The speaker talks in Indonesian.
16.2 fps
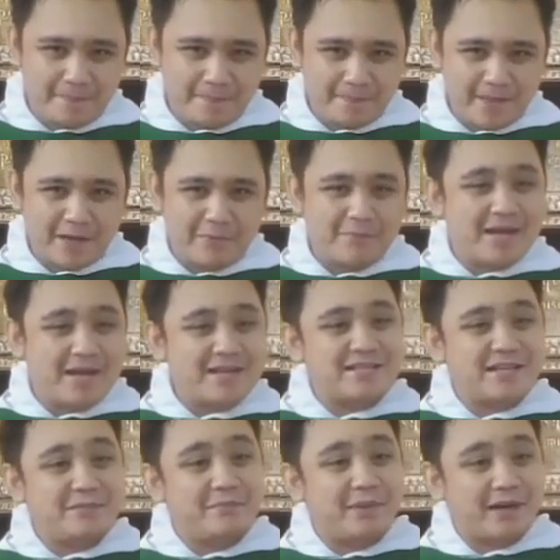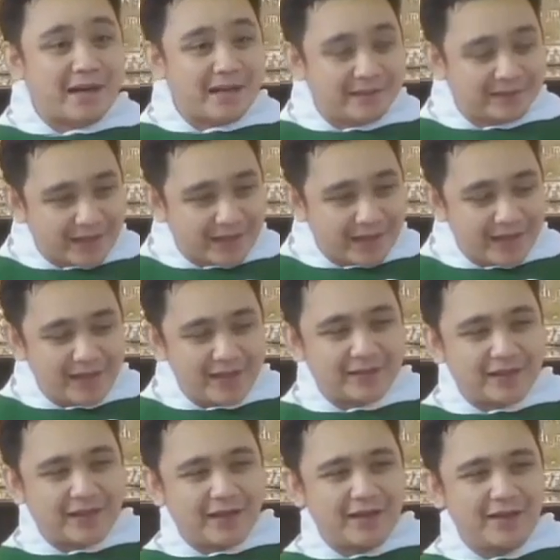yang masih merantai
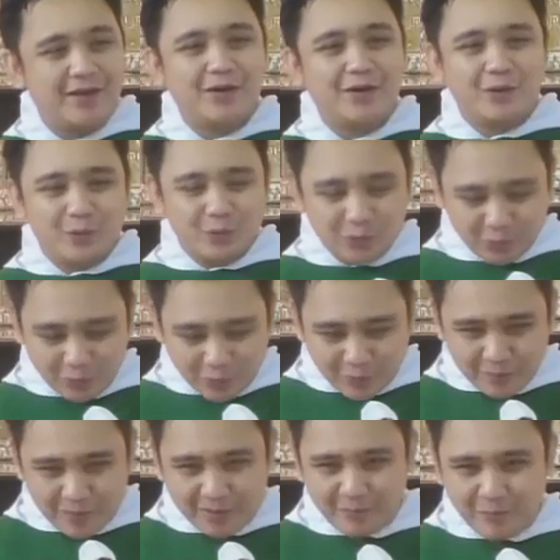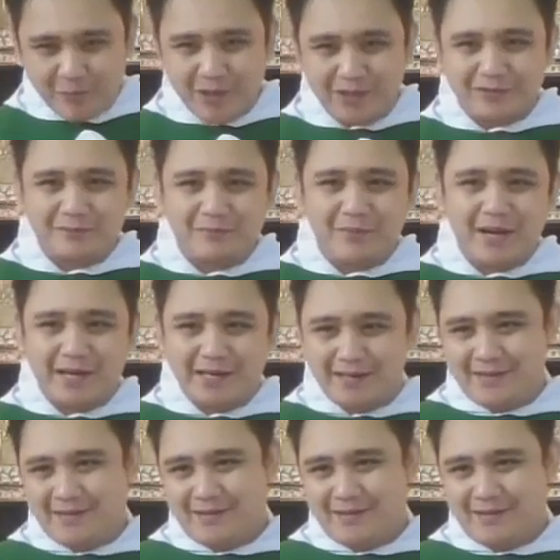kita untuk berbuat baik.